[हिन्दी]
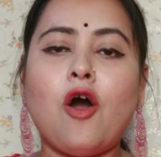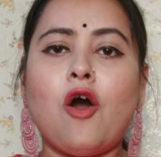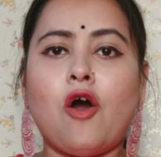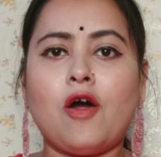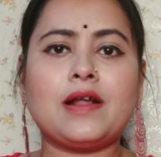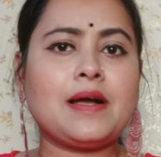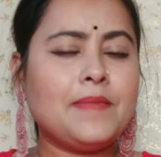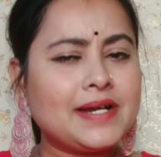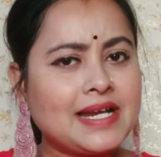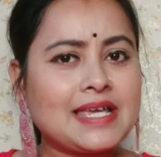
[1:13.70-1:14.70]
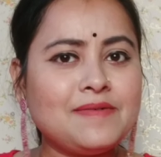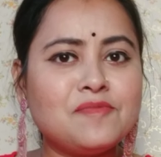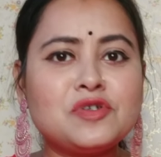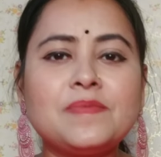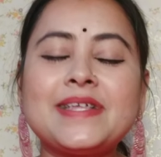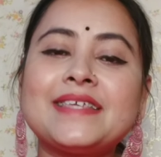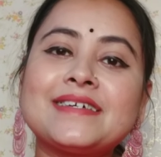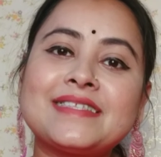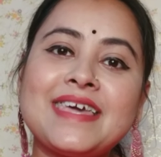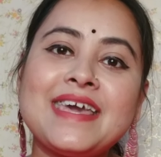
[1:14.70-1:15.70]
और कमेंट करके भी मुझे बता
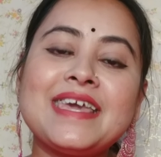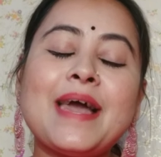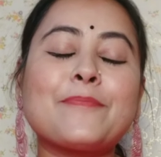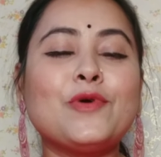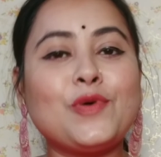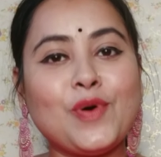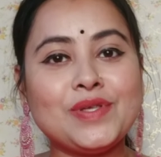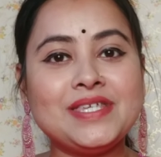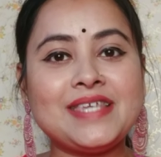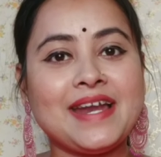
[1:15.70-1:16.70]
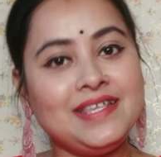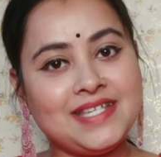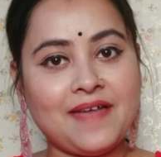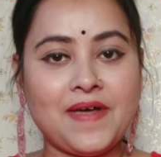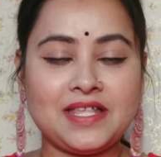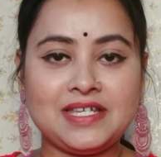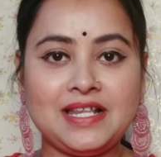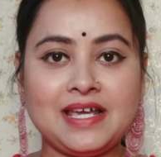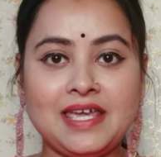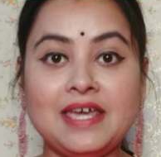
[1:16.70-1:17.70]
सकते हैं कि आपको कौन सी साड़ी ज़्यादा अच्छी
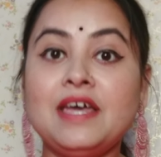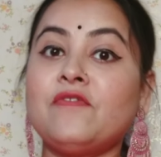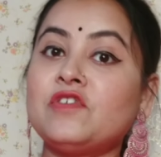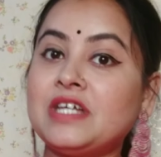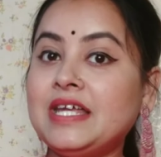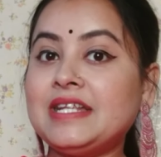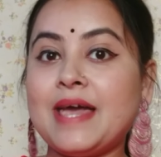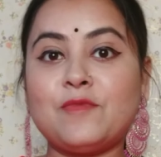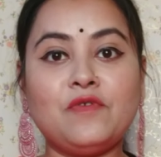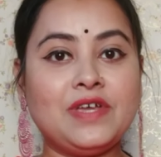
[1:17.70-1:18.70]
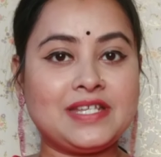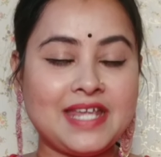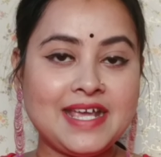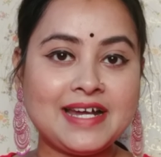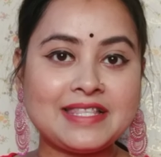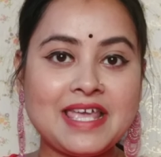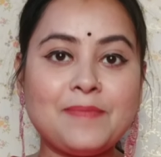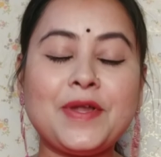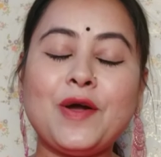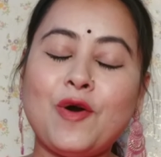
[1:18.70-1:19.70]
लगी तो चलिए टाइम को वेस्ट नहीं करते हैं
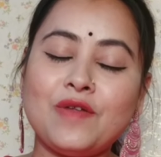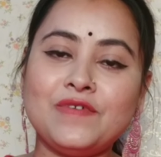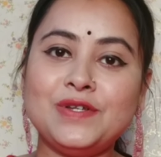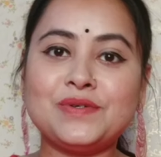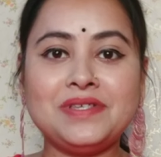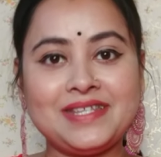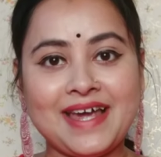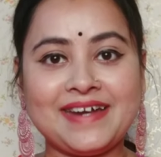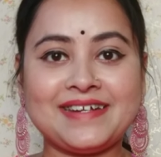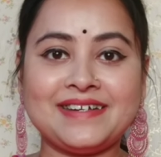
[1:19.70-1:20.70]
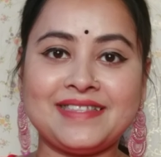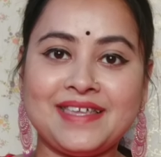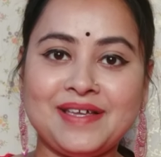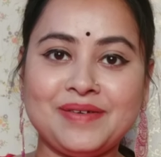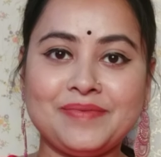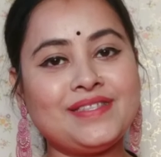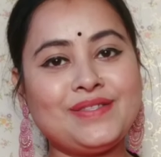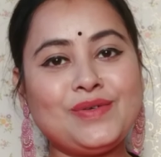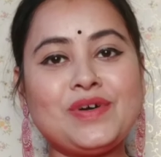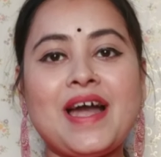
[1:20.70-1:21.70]
हमारे हॉल वीडियो को स्टार्ट करते हैं
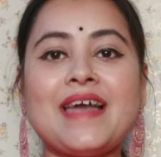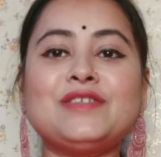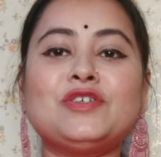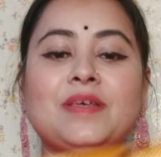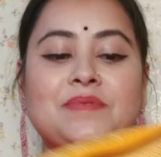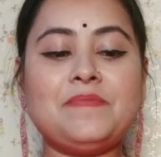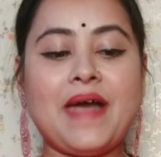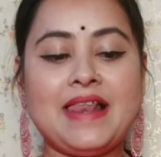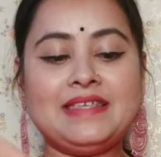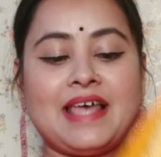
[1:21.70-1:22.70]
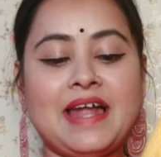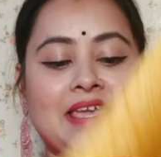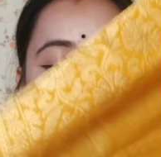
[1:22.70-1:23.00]
तो गाइस जो सबसे पहली साड़ी